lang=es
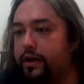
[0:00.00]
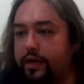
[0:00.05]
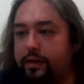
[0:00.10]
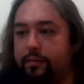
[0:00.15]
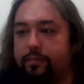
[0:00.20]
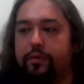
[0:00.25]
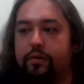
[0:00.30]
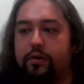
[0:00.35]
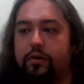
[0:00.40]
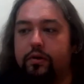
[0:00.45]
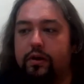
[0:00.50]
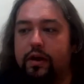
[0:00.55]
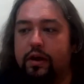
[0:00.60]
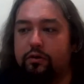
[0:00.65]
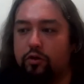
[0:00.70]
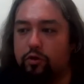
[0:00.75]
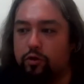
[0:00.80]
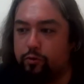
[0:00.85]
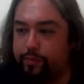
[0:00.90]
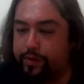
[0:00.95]
equipo, la
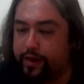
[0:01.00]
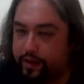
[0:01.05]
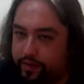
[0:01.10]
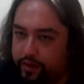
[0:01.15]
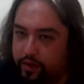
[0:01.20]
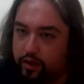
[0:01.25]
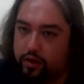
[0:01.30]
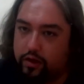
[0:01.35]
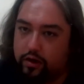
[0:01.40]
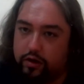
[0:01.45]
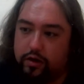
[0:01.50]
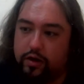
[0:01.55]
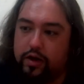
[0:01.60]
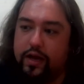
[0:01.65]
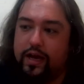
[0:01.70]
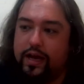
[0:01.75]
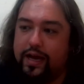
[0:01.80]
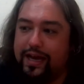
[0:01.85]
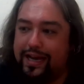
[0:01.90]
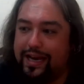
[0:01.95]
autosuperación,
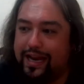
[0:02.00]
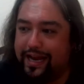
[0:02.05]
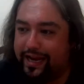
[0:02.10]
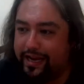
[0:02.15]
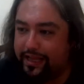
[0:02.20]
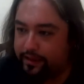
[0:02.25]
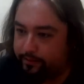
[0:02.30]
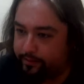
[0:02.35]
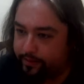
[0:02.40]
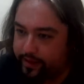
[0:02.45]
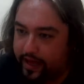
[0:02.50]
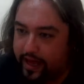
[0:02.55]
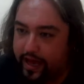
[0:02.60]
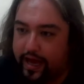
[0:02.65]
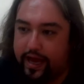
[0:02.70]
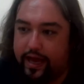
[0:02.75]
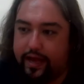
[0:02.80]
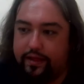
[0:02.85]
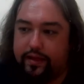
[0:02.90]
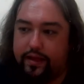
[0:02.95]
la
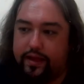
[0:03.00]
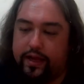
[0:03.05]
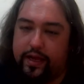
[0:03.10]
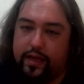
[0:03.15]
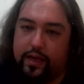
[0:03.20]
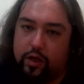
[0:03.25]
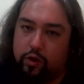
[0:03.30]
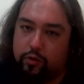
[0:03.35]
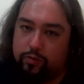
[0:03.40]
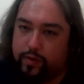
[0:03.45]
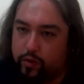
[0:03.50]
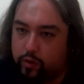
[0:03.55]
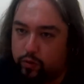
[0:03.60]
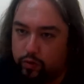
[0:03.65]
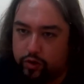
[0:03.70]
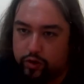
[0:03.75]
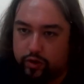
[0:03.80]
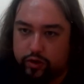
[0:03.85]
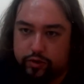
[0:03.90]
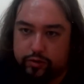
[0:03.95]
creatividad y los
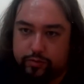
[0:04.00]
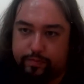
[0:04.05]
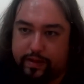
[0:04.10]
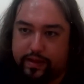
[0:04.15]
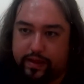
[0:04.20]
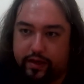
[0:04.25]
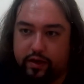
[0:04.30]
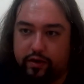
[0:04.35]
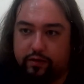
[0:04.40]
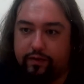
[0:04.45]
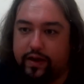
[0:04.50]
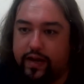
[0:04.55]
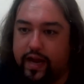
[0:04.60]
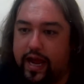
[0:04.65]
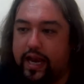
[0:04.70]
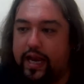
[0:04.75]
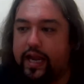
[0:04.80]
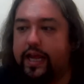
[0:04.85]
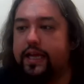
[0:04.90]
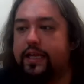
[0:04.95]
vínculos
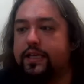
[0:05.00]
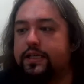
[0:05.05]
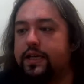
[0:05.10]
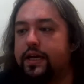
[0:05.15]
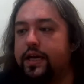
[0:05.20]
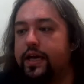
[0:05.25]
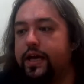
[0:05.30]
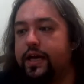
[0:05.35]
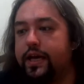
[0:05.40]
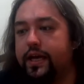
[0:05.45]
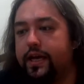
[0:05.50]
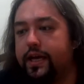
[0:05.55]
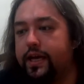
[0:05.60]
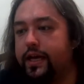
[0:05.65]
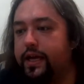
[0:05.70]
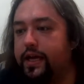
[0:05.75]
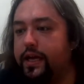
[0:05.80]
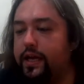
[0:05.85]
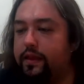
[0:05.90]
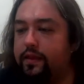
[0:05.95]
paterno-filiales y